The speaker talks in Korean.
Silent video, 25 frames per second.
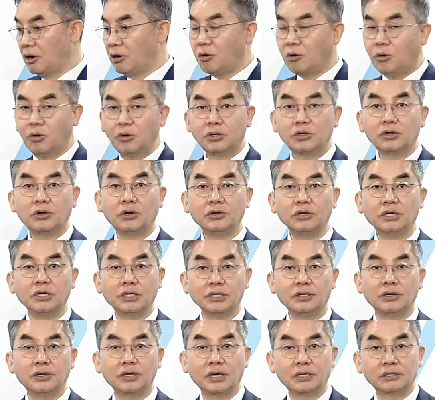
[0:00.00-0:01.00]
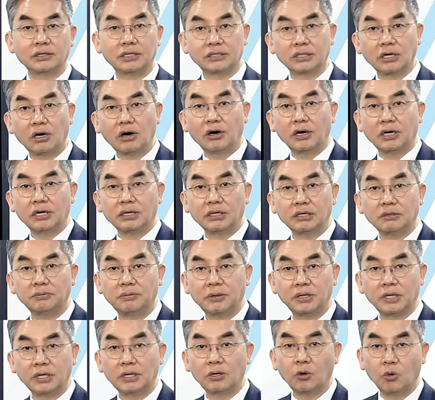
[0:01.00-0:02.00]
올컨이 이거야. 그래서
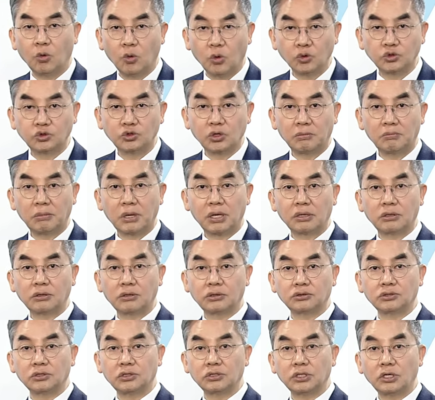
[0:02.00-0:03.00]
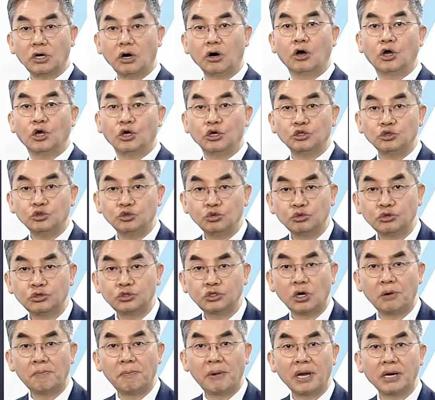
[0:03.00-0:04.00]
이번에는 5천만 원을 넣었더니요.
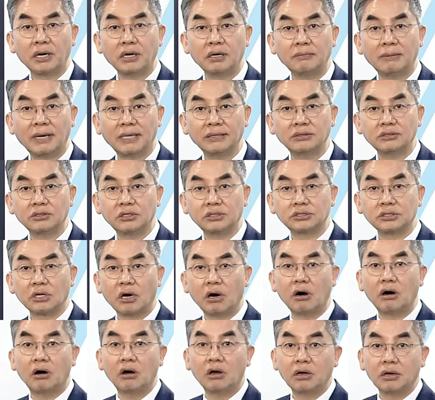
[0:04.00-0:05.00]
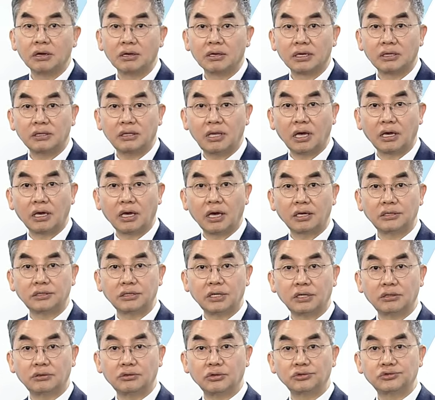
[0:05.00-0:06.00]
6천만 원을 만들어서 내
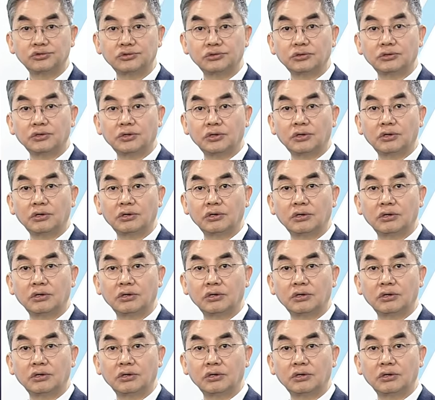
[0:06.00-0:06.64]
계좌에 넣어주는 거예요.